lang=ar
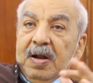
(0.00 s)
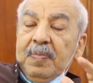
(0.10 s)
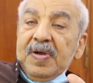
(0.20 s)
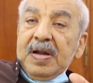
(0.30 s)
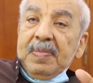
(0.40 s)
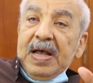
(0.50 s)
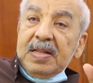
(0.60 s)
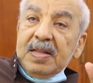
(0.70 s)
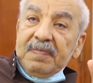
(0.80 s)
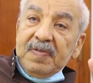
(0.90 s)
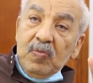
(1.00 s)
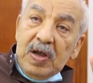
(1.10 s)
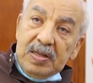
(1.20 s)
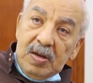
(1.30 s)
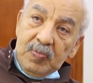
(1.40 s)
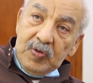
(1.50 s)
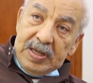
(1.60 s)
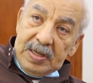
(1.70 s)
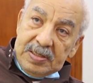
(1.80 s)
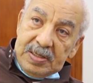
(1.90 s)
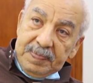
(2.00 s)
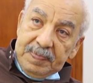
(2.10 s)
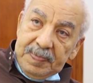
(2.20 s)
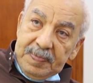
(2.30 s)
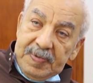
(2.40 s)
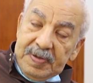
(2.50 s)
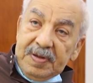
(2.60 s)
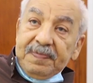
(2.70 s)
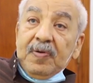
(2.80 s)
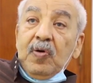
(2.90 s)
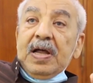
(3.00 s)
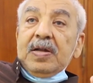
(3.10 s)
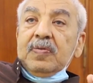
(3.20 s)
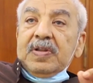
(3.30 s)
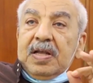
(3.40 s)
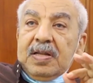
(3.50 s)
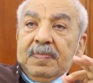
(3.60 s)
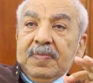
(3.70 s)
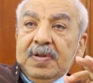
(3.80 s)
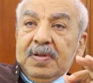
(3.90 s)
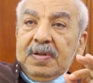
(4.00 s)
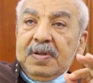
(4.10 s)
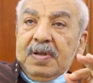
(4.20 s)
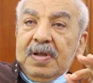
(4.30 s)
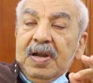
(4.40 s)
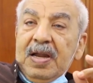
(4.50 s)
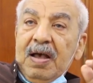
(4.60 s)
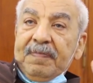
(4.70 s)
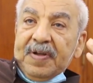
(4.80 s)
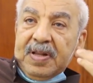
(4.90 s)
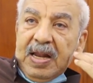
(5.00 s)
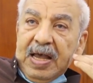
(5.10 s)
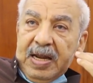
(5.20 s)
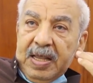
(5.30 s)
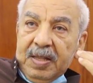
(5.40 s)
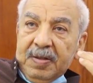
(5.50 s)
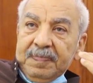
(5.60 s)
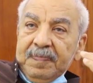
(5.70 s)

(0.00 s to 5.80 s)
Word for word: ربنا بعتها في الوقت المناسب تفوقني وتخدمني ليها فضل عليا